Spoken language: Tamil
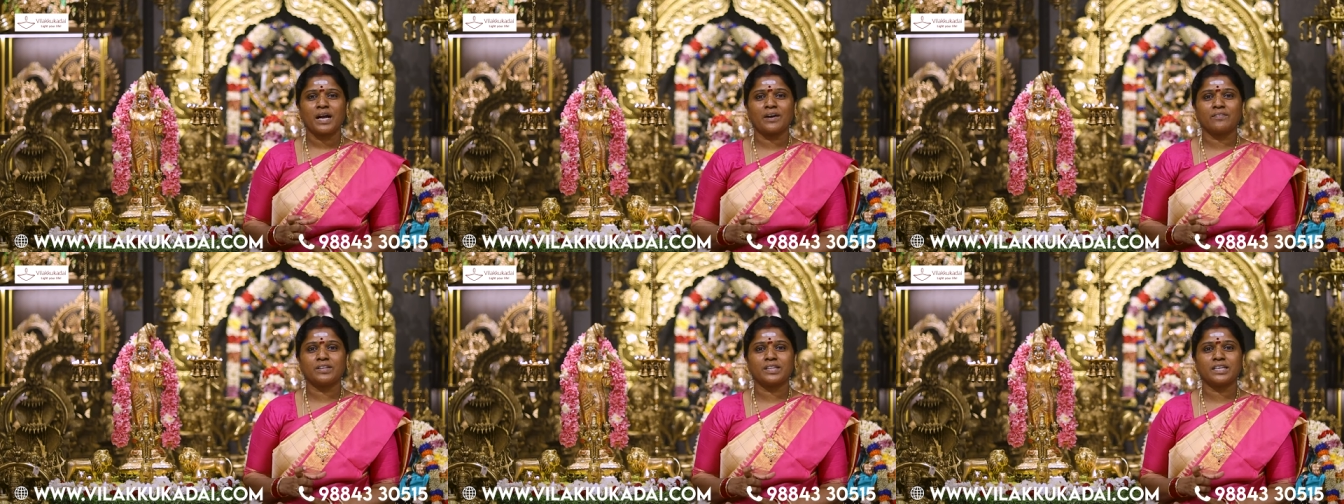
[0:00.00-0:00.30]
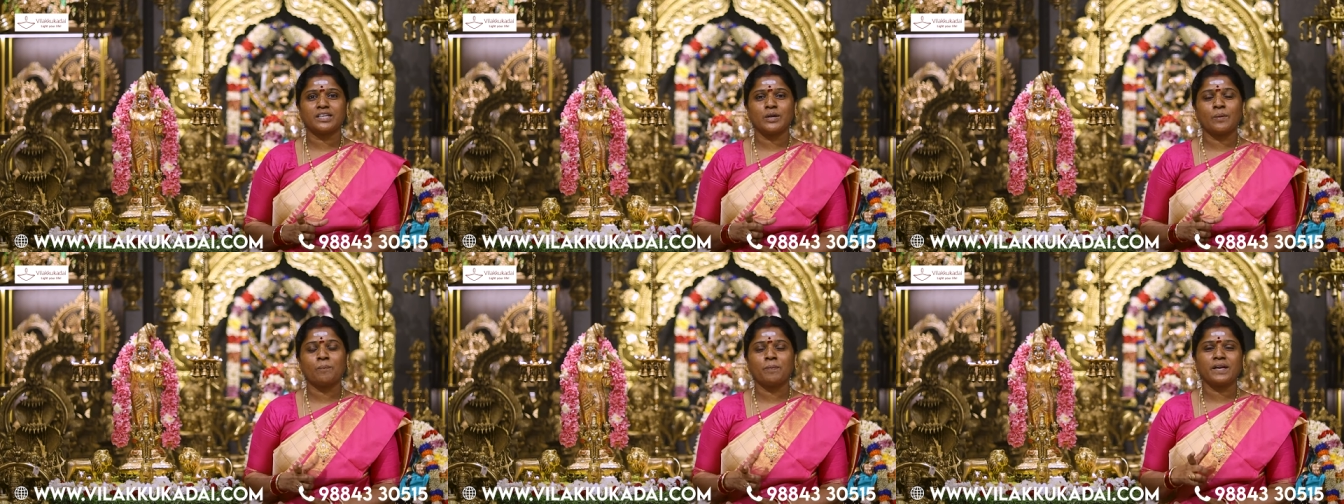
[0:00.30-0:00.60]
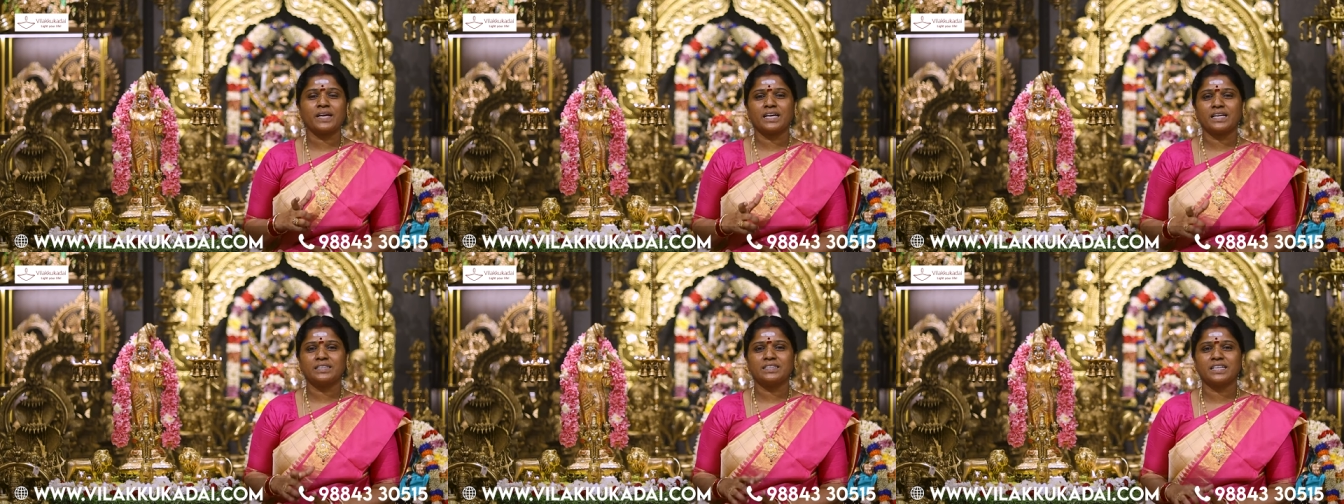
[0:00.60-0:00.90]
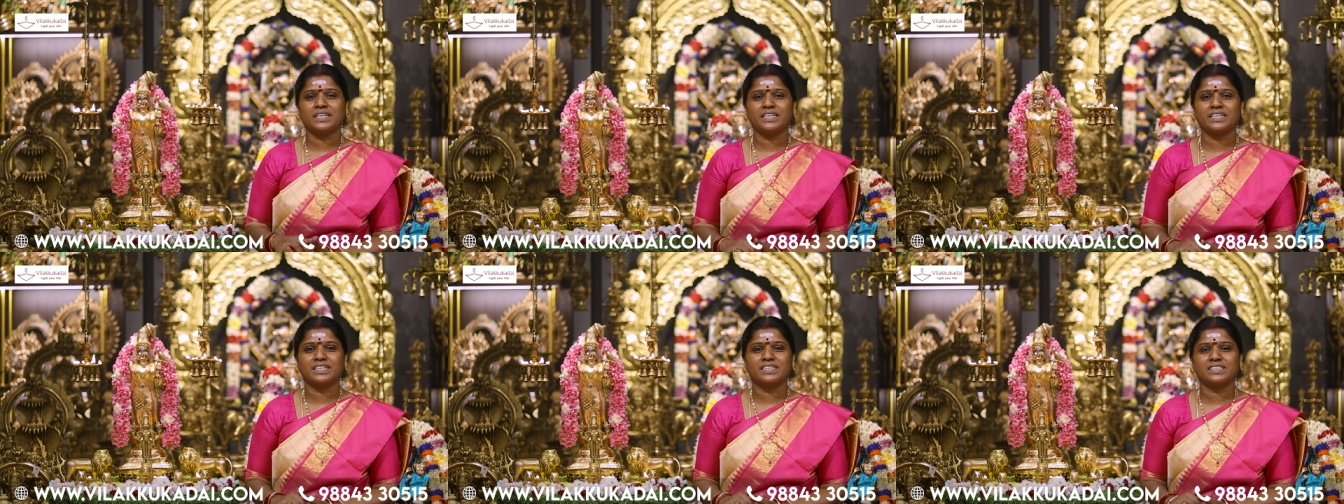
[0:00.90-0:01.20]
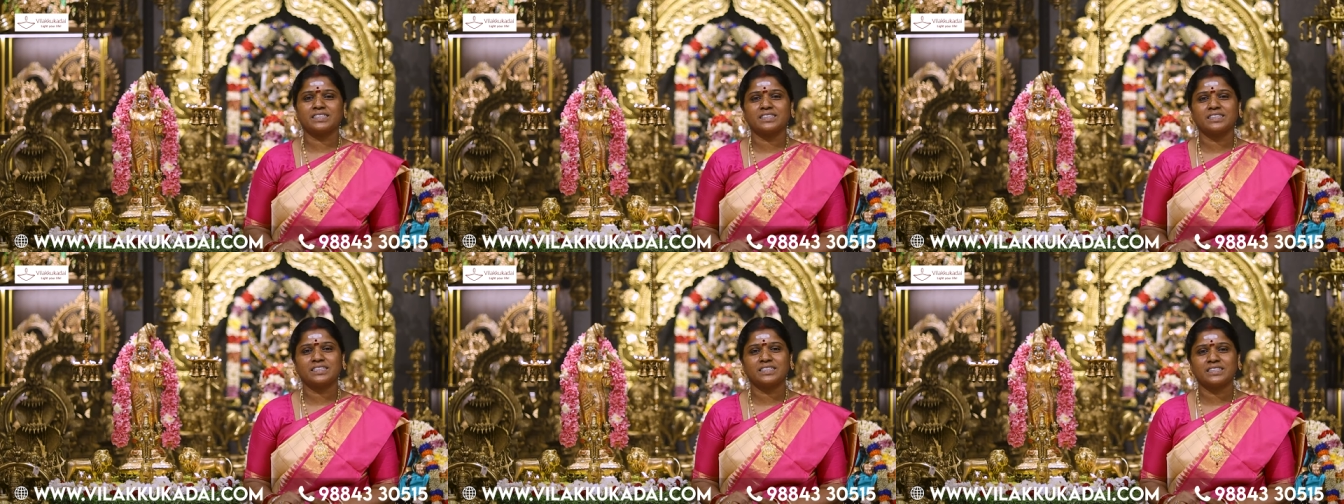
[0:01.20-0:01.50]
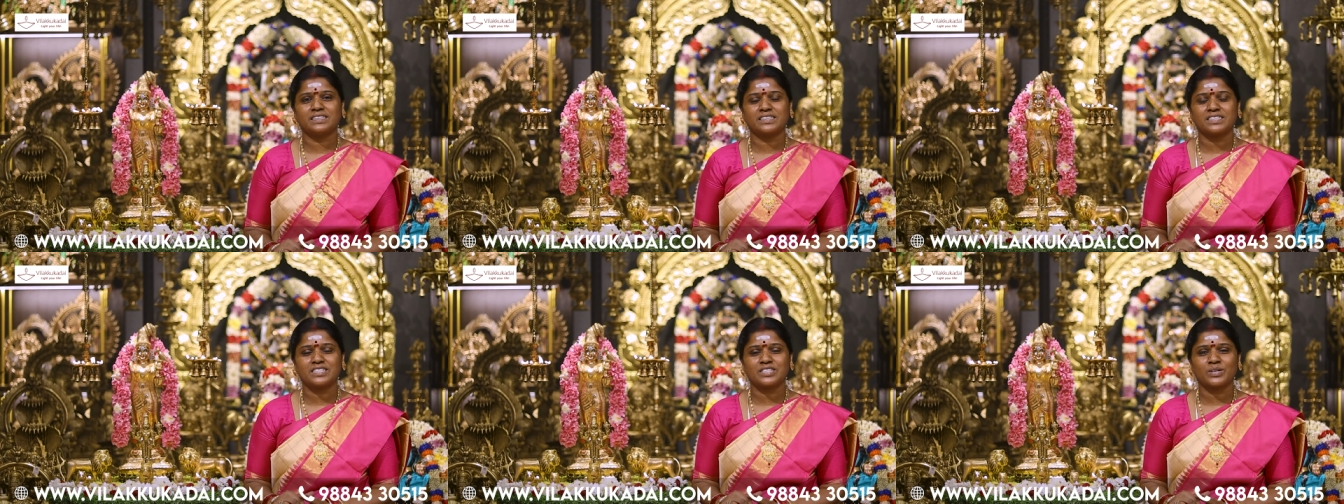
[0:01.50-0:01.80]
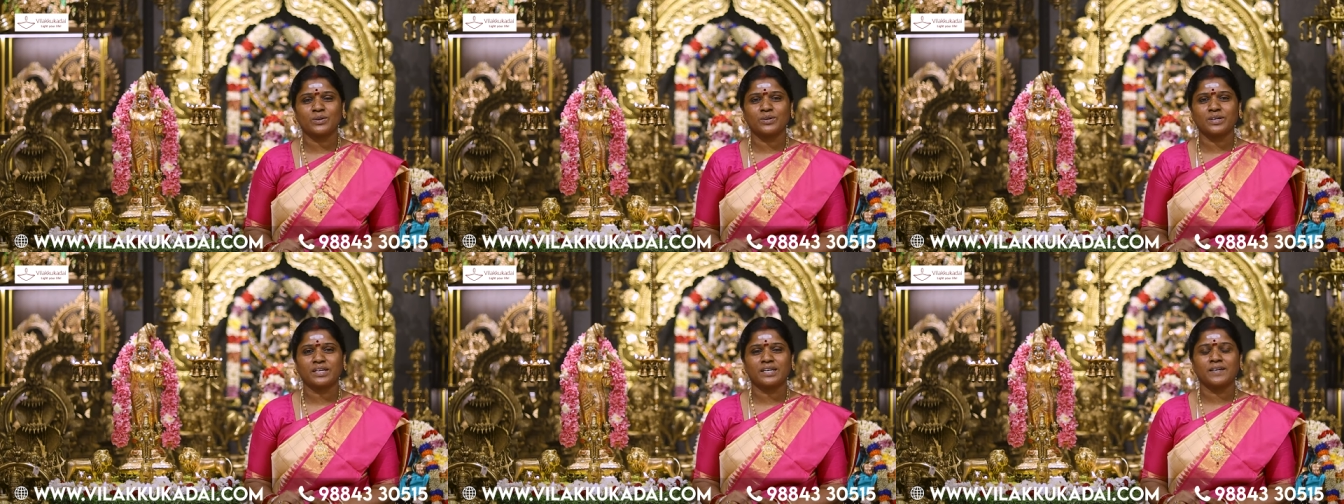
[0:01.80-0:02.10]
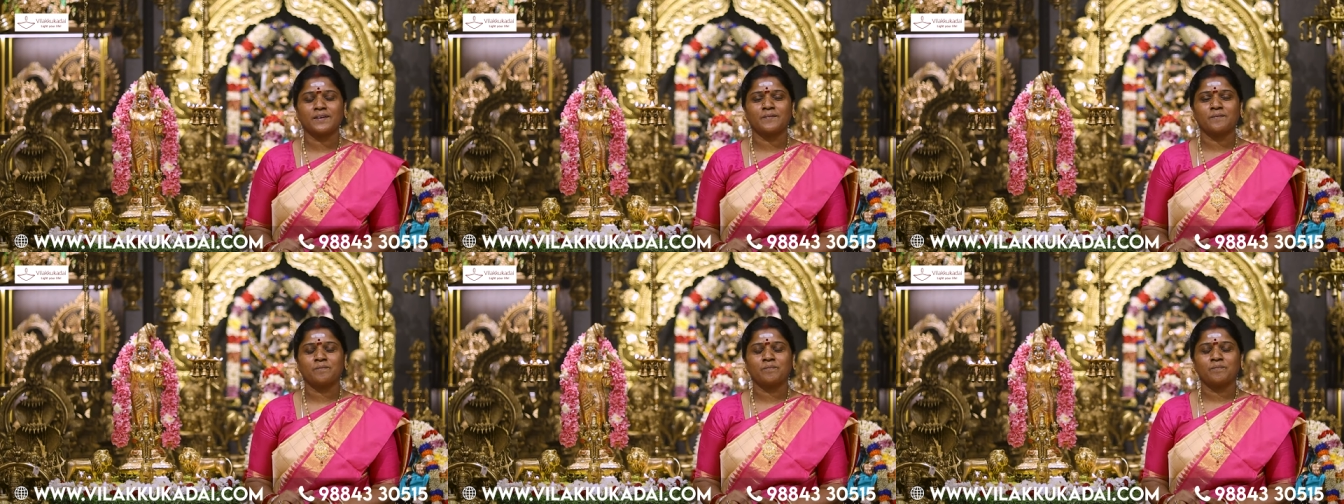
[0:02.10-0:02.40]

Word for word: அவதை எப்படி எந்திரிக்கின்றதுன்றத சொல்றா